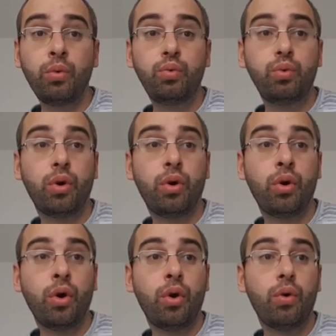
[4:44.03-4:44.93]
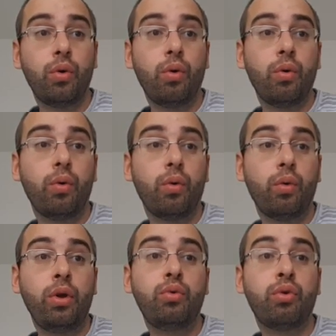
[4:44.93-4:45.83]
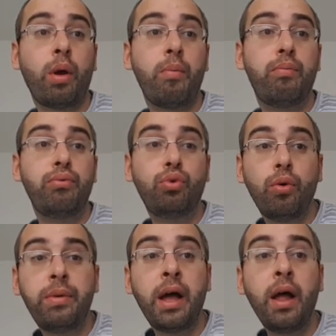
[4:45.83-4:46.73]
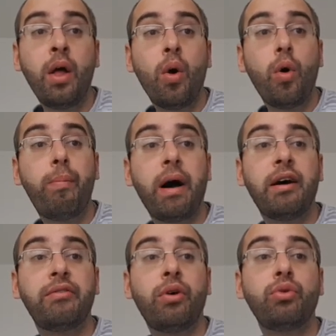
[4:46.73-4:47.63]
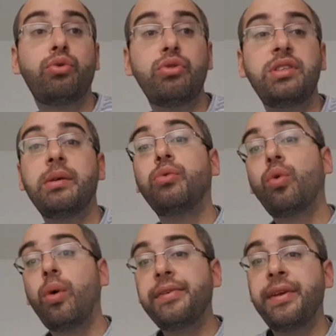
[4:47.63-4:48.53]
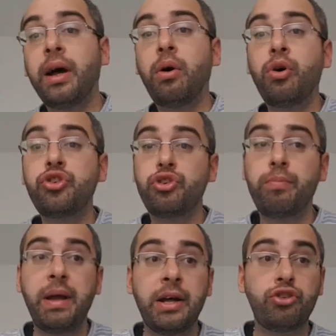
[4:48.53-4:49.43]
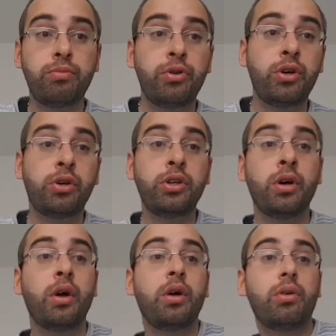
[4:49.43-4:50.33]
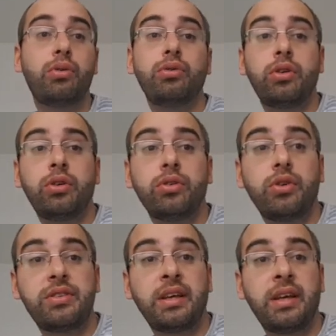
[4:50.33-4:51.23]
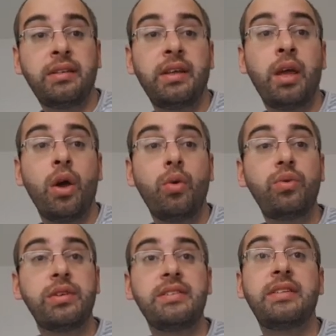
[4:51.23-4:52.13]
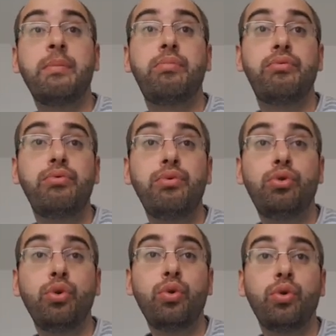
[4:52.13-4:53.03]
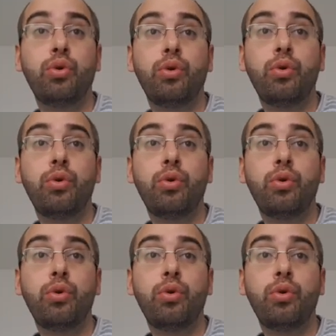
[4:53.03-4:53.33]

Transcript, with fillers: où euh, euh, il courait plutôt bien. Auparavant, deuxième au Croisé la Roche de Bellagio Monoy euh, dans, un quinté où ça s'était plutôt